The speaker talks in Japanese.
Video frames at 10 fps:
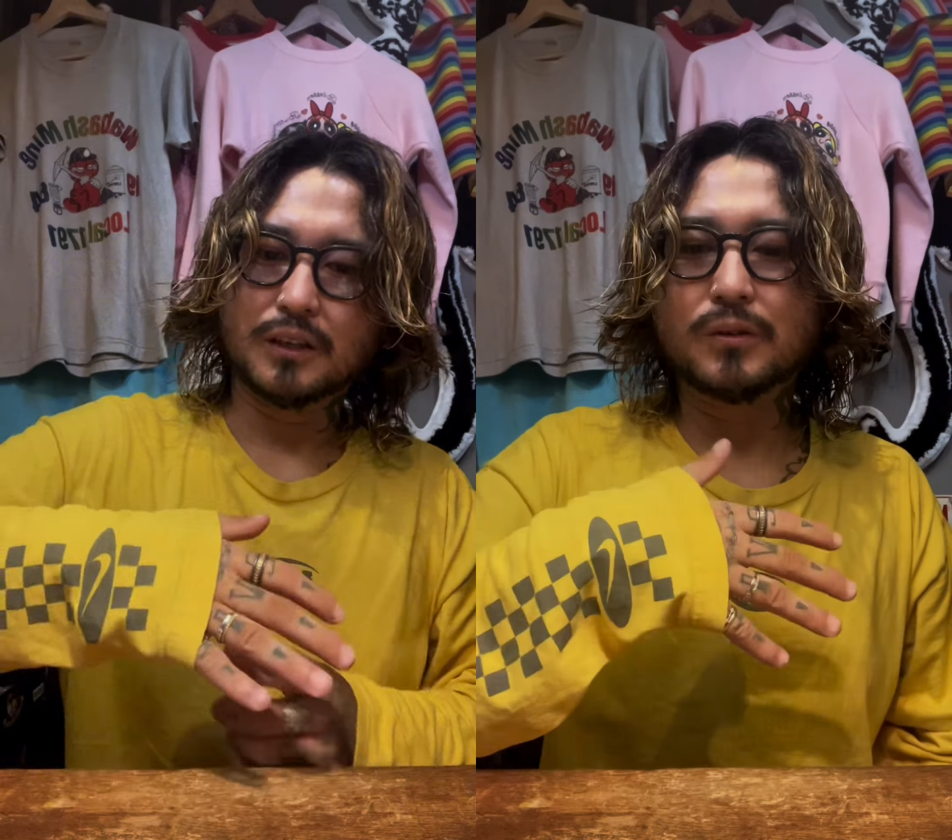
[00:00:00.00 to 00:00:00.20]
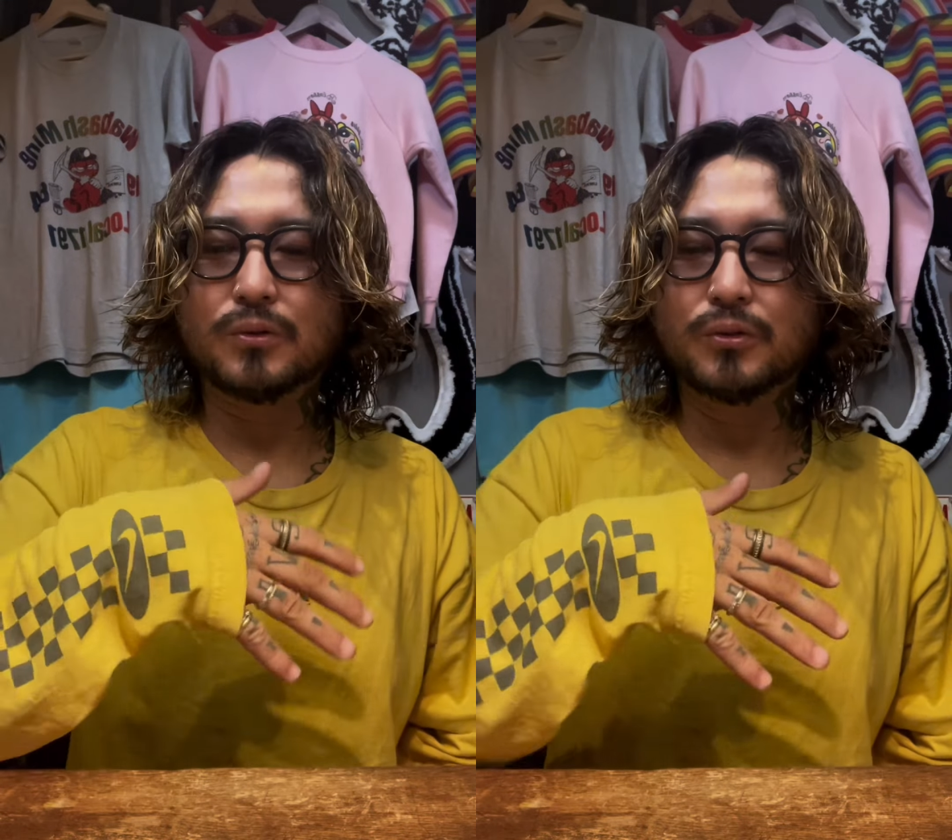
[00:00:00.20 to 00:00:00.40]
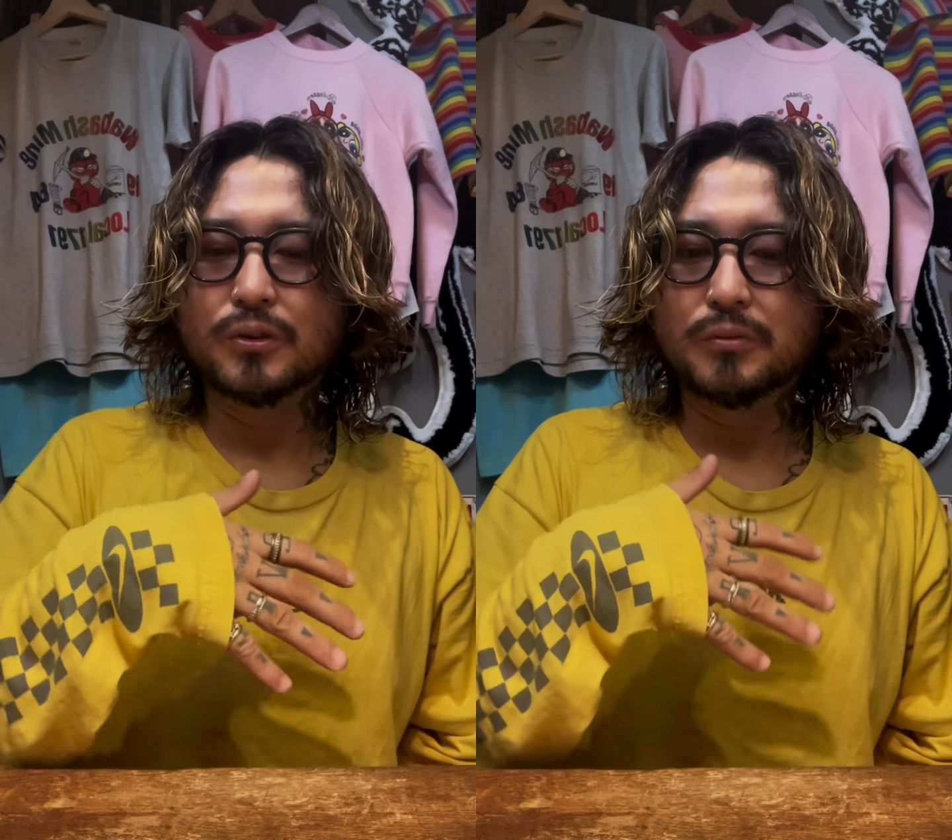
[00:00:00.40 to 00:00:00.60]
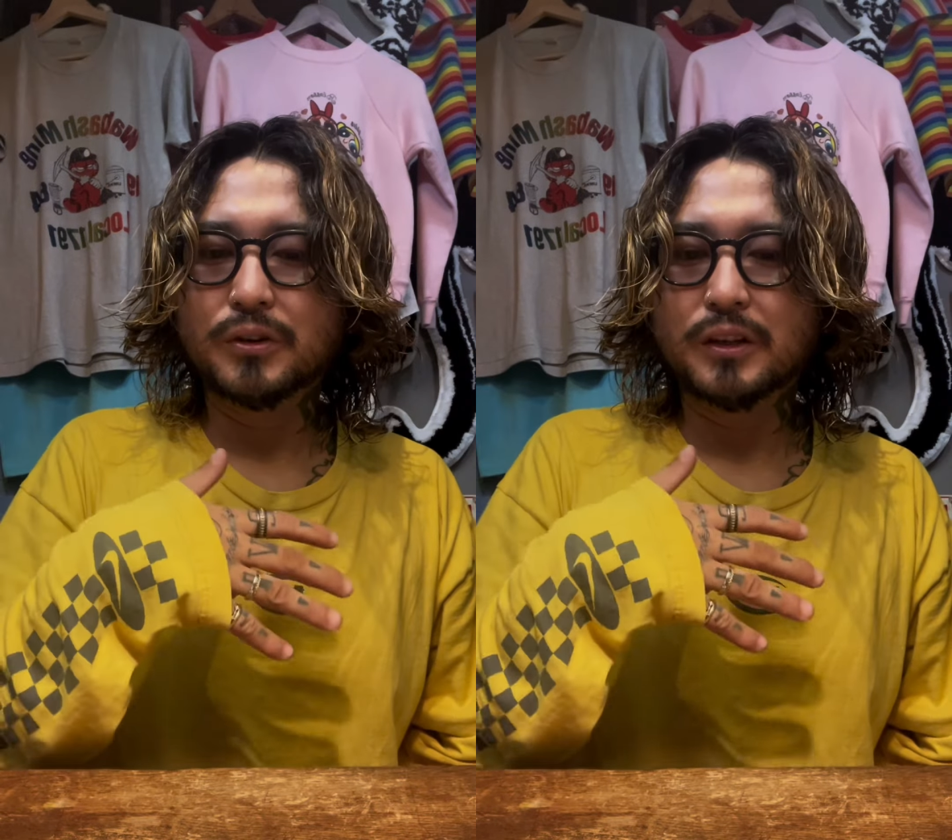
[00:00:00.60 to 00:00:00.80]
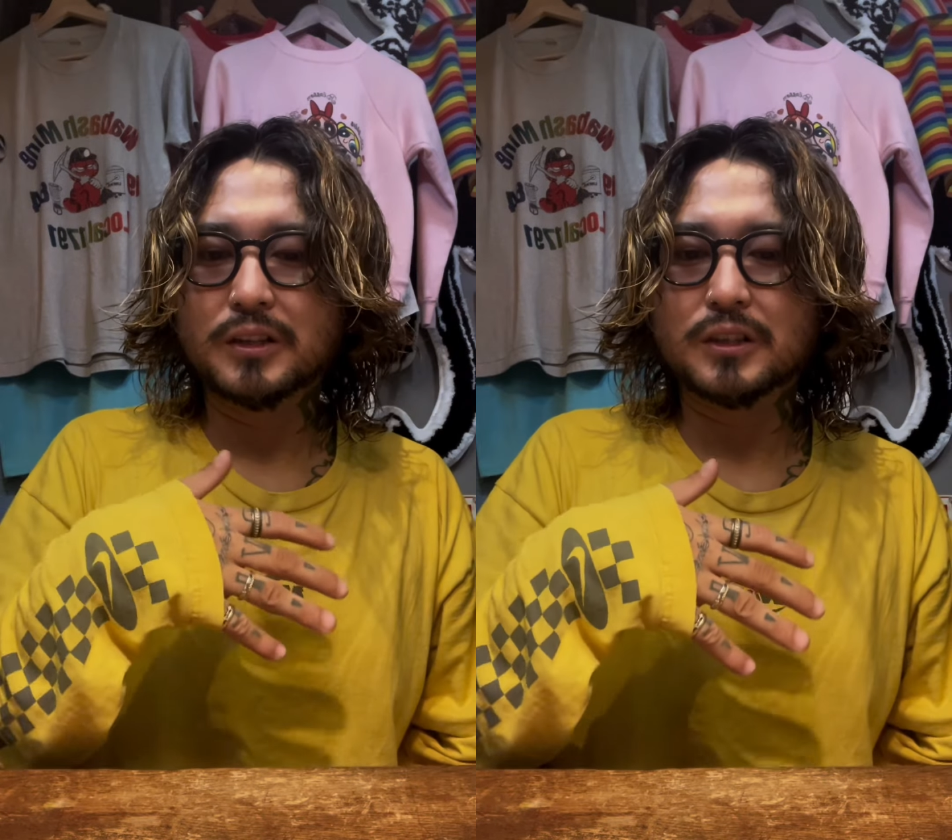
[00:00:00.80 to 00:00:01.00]
なんかこういうリブ
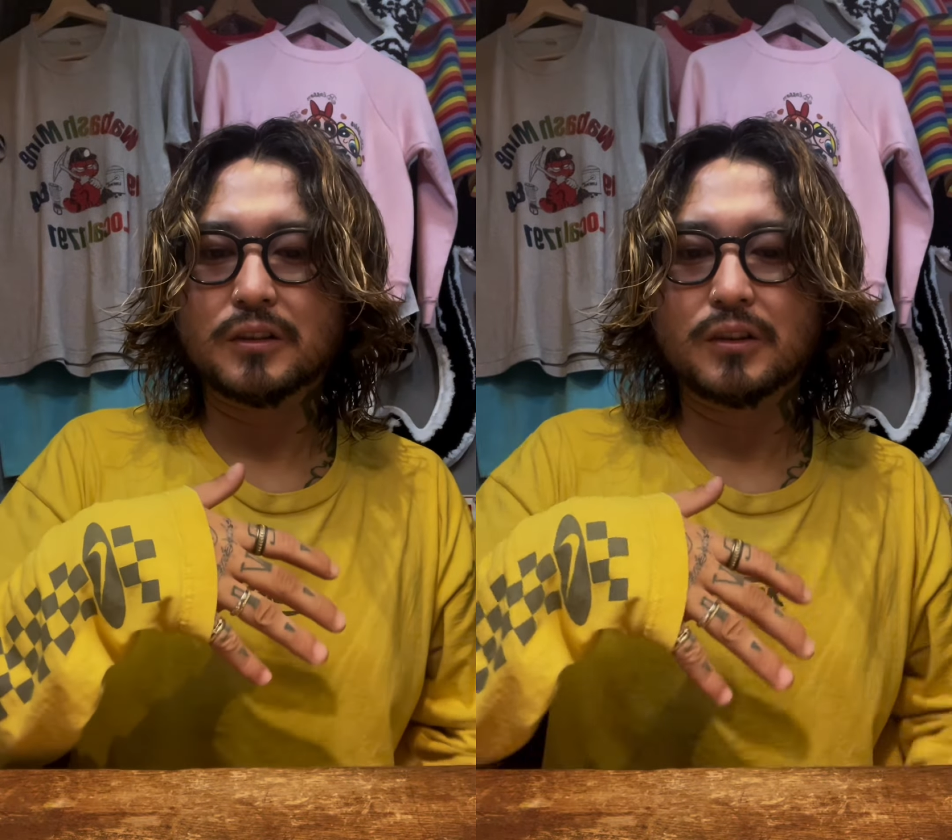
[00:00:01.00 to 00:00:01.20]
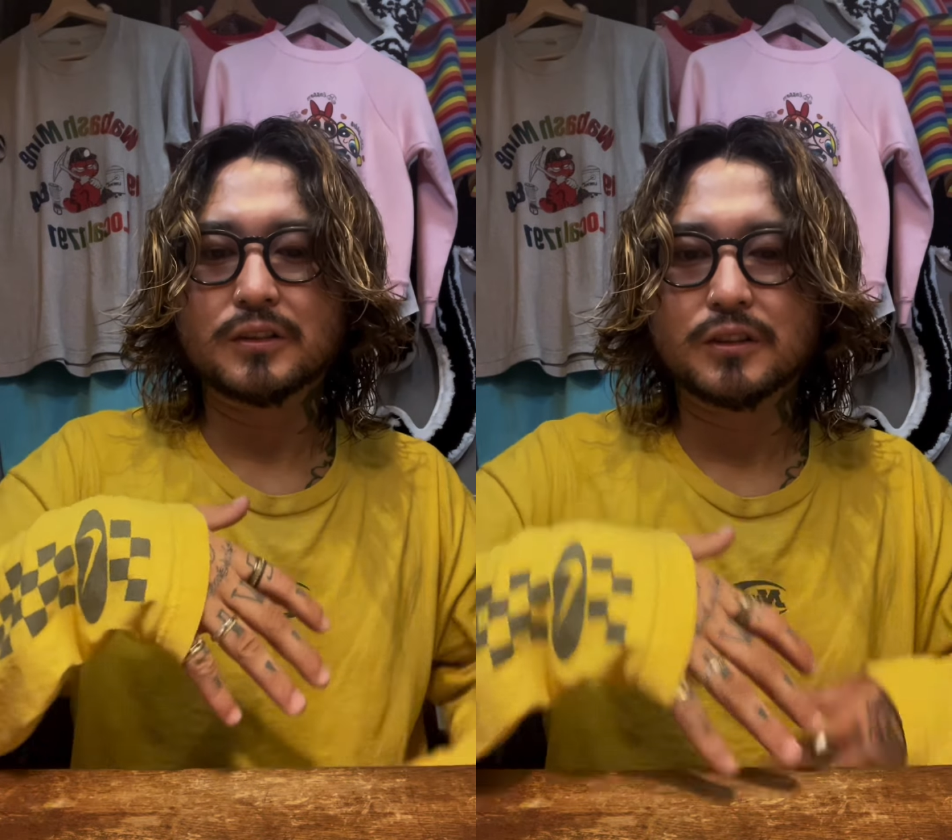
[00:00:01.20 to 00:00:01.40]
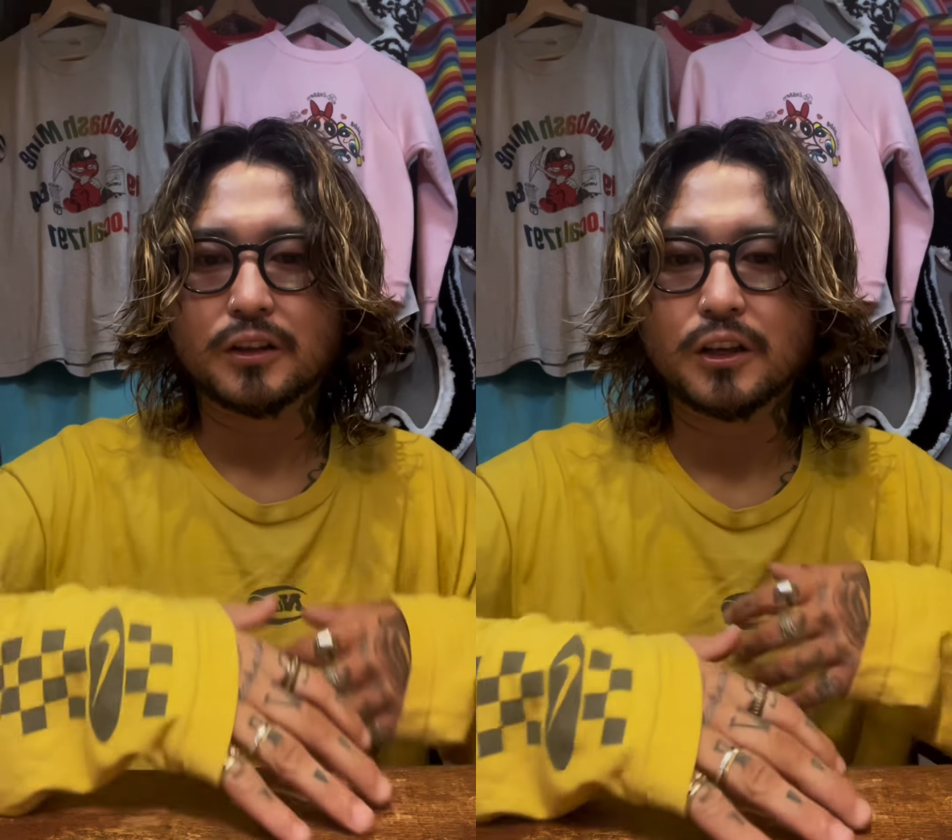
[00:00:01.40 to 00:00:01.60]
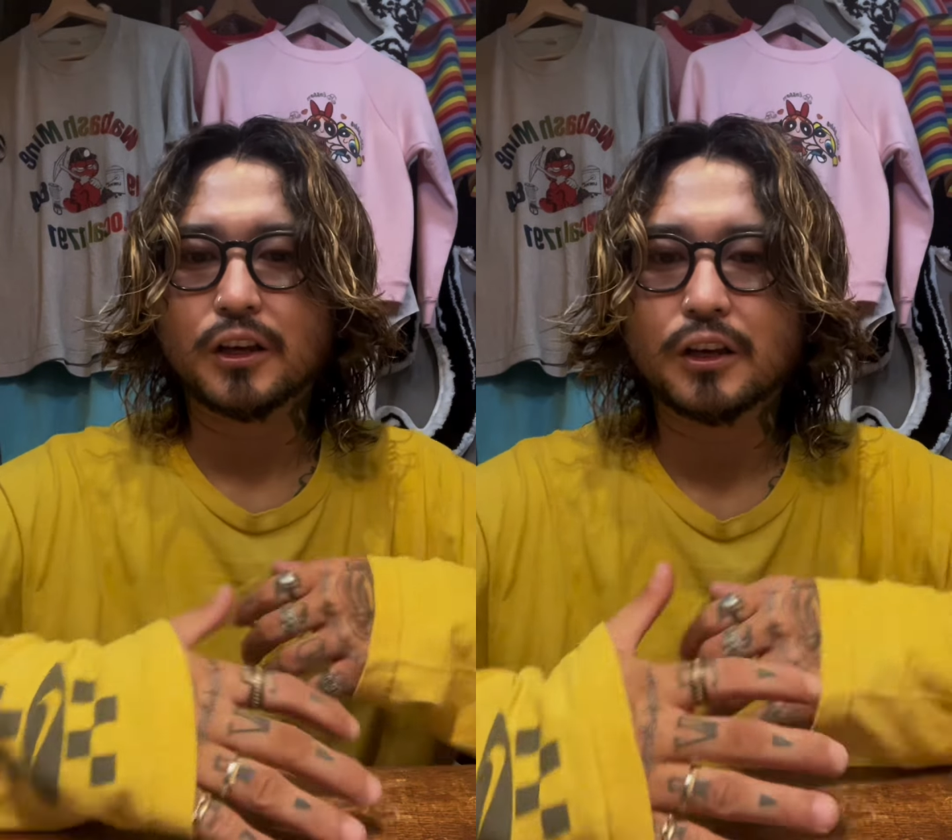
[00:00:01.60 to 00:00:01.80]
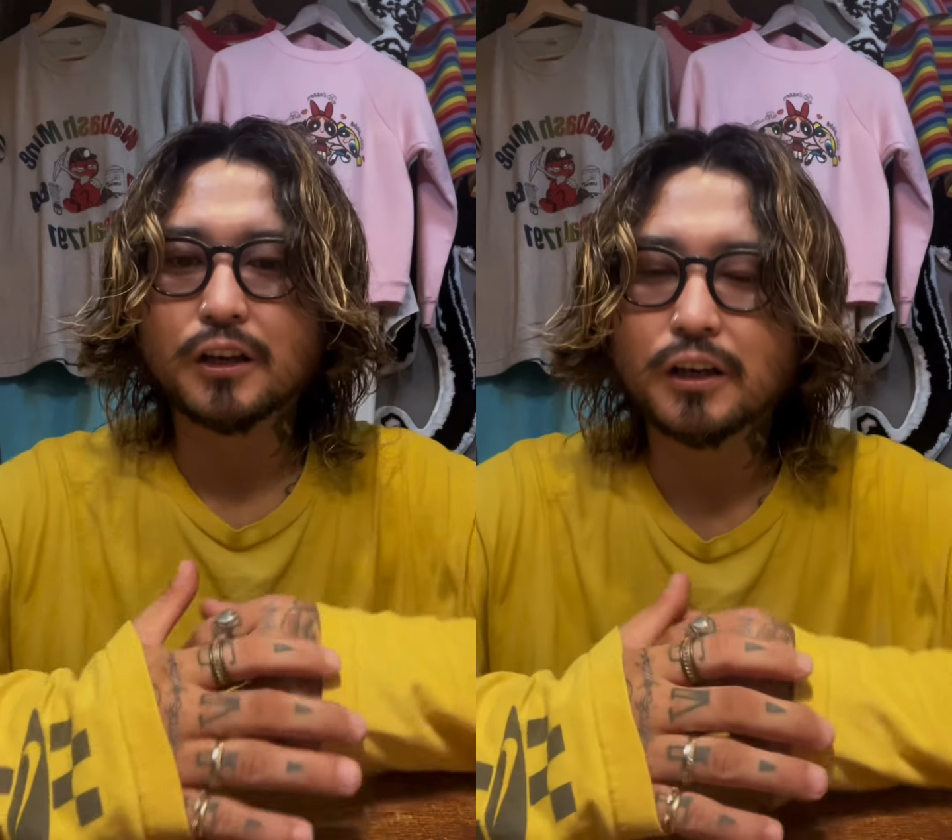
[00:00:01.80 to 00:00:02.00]
になっちゃってるやつがね、